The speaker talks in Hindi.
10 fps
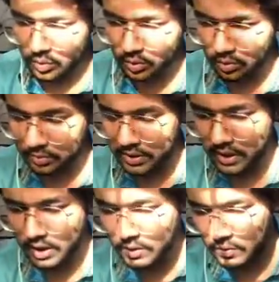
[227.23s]
दूर हो
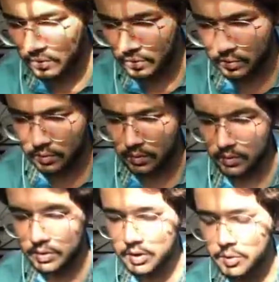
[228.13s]
बचा दूर हो
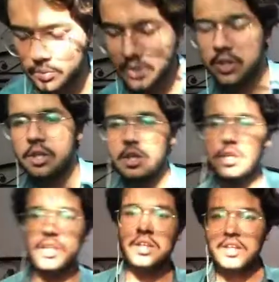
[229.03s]
टटू बचे
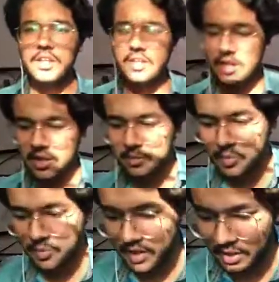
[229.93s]

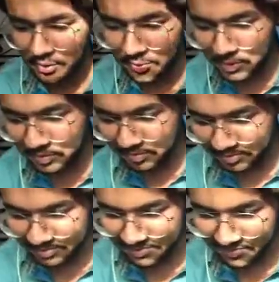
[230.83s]
काम हो पे आ रहे हो तुम